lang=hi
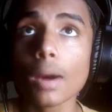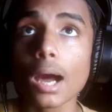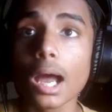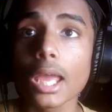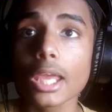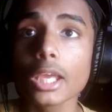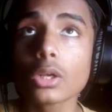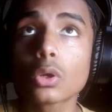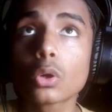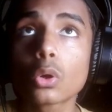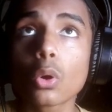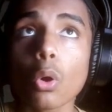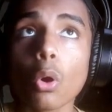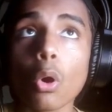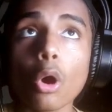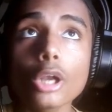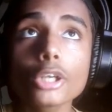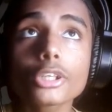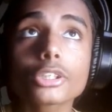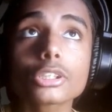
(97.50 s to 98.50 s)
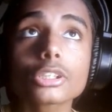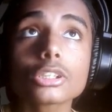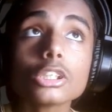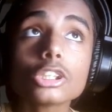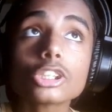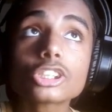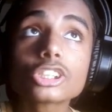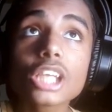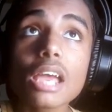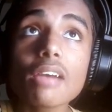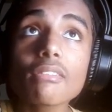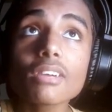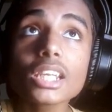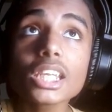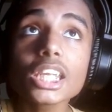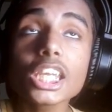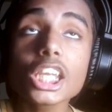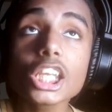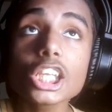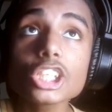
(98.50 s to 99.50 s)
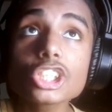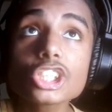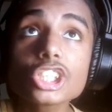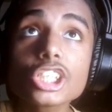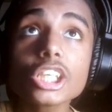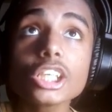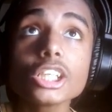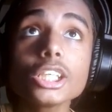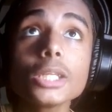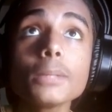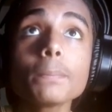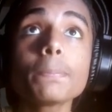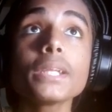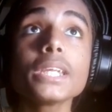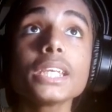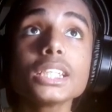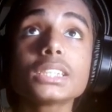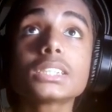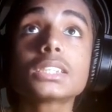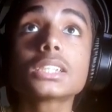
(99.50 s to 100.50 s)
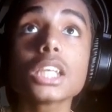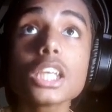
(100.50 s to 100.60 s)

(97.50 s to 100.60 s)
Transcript: माय गॉड सेवन एंशियंट डिप्रीज